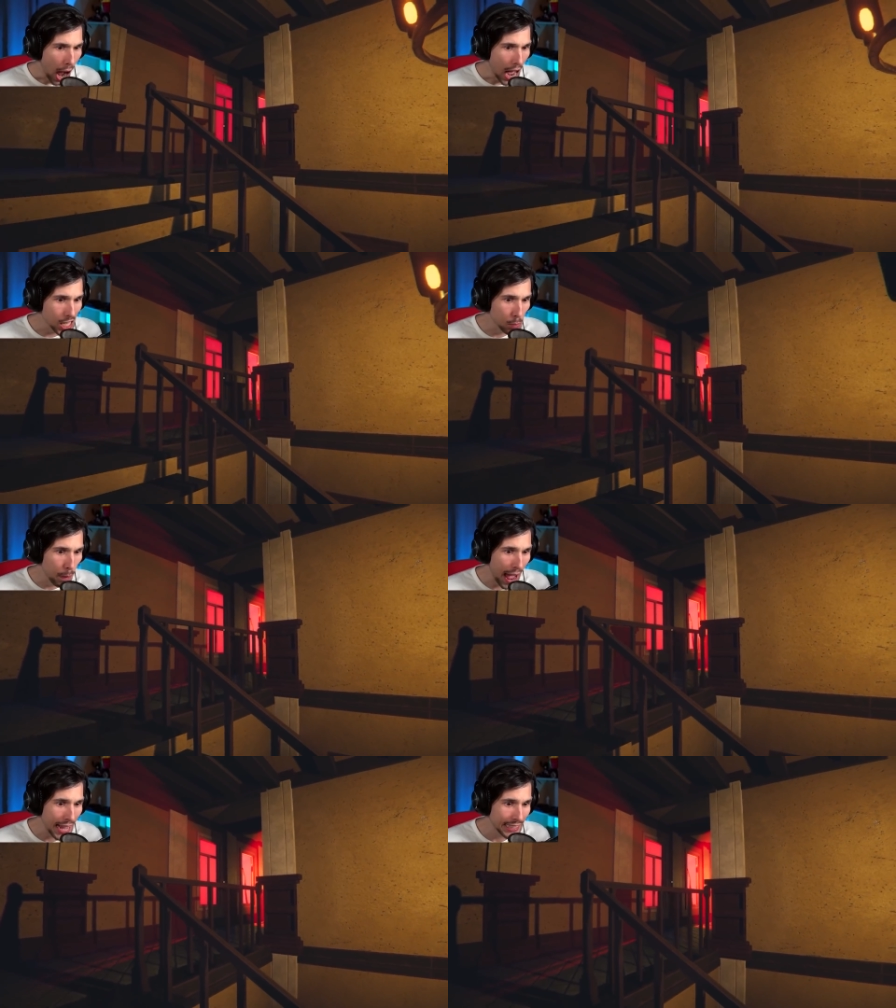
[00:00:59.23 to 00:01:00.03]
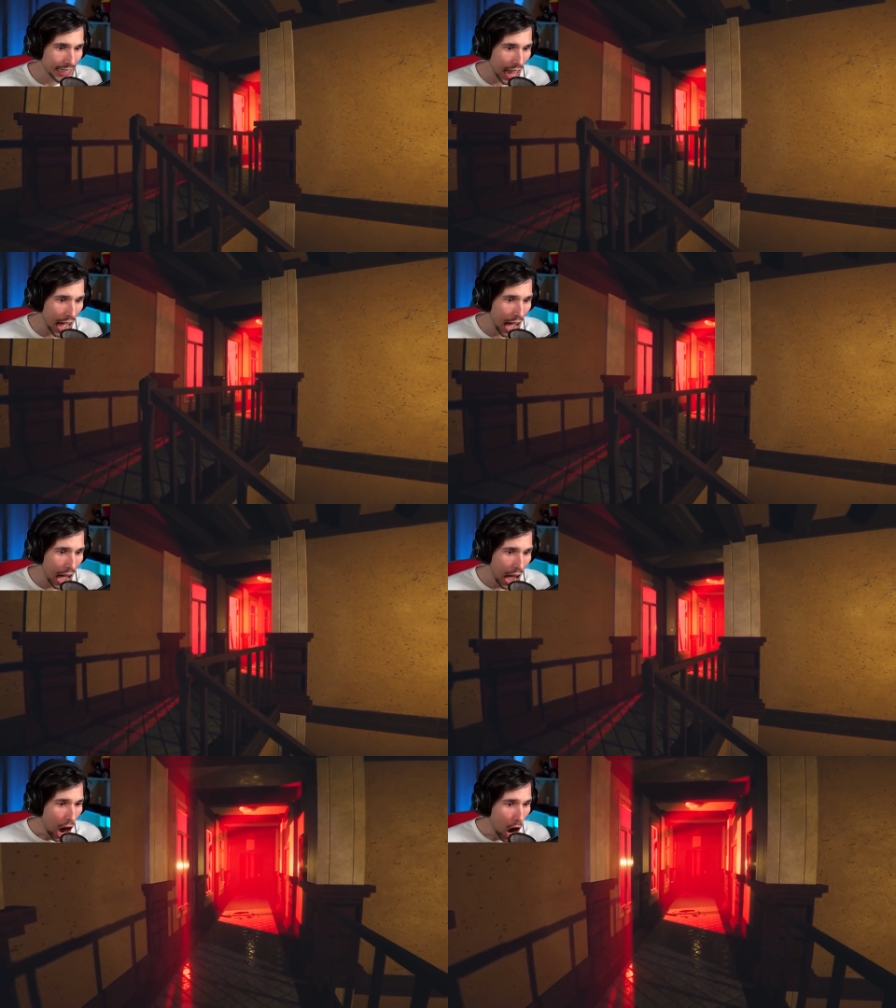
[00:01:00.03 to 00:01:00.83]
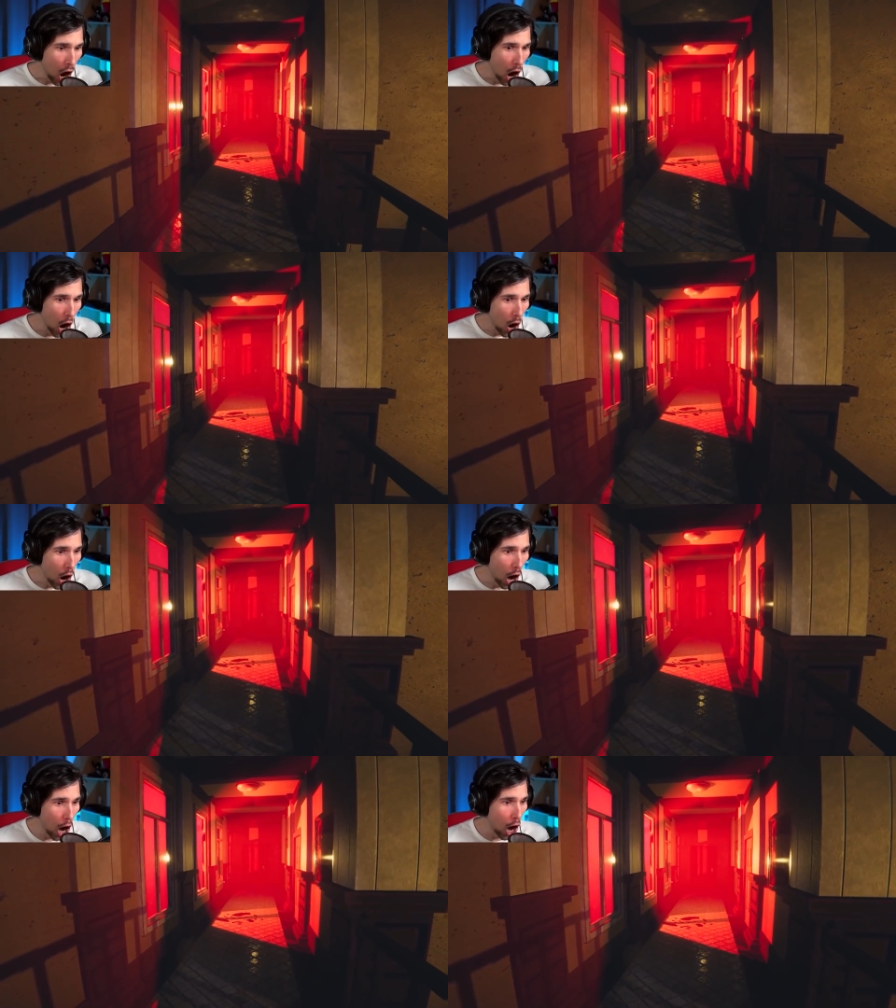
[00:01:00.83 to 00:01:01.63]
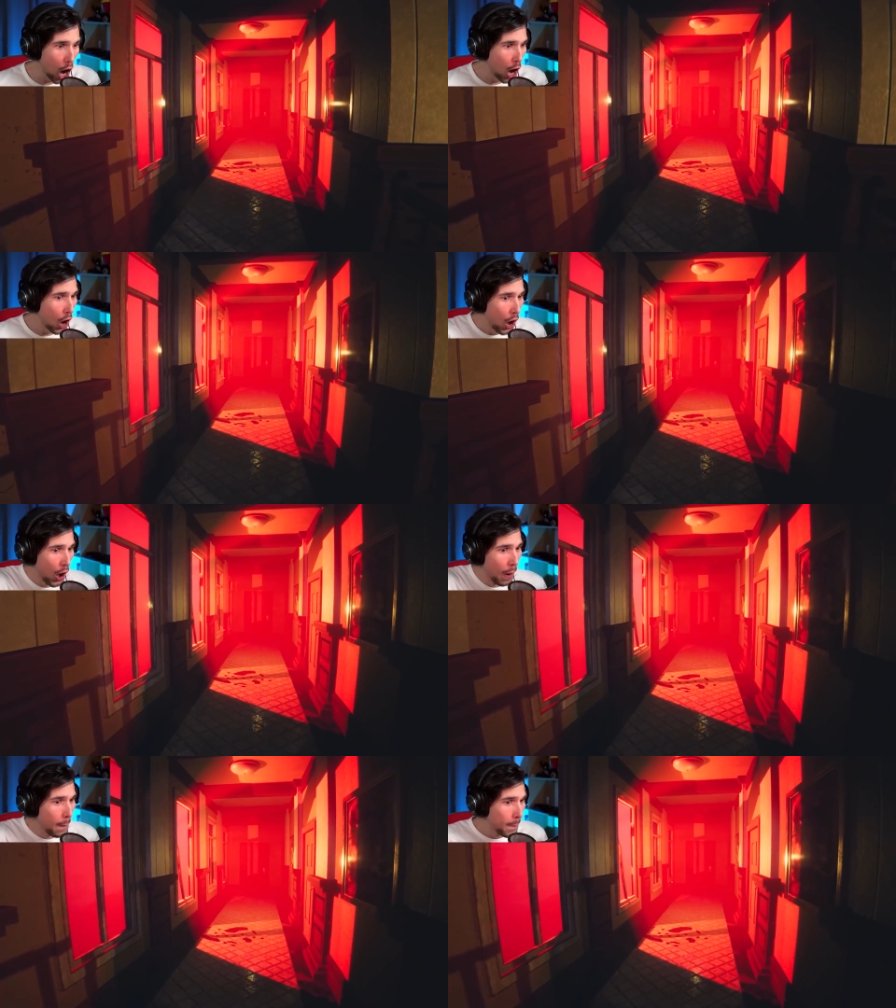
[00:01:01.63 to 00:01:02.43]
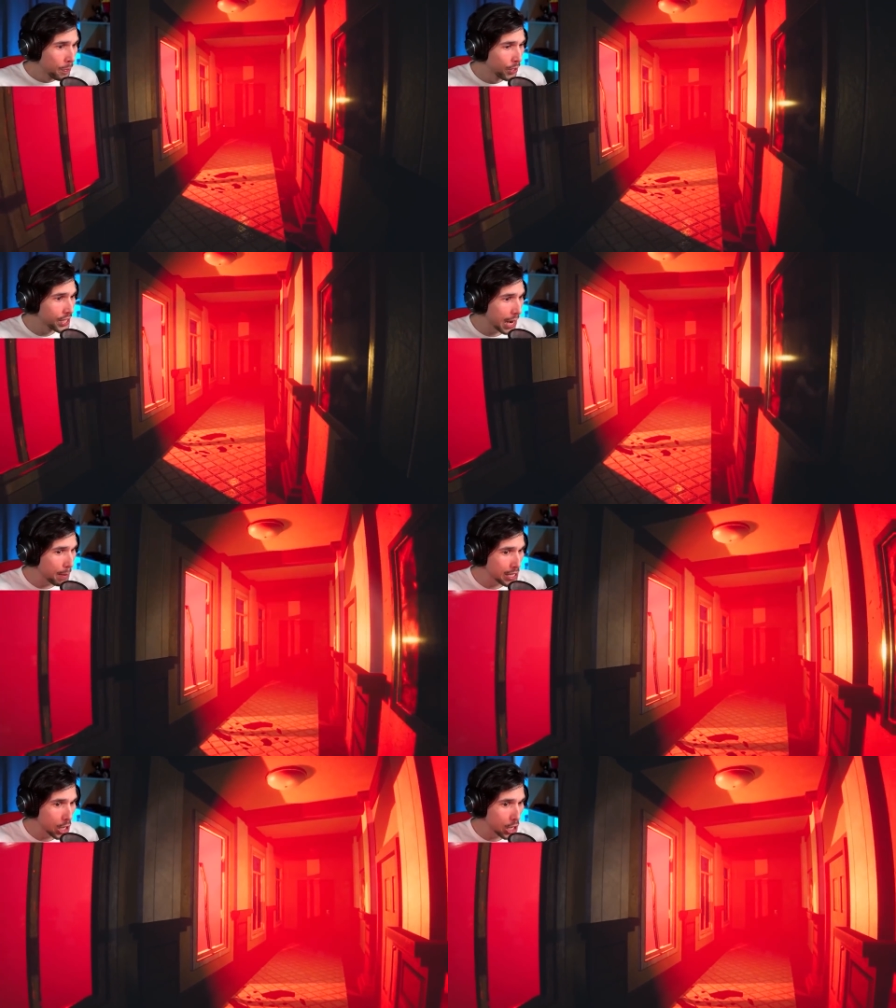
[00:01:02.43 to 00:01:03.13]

Aspetta! Oh, oh oh oh! Non siamo i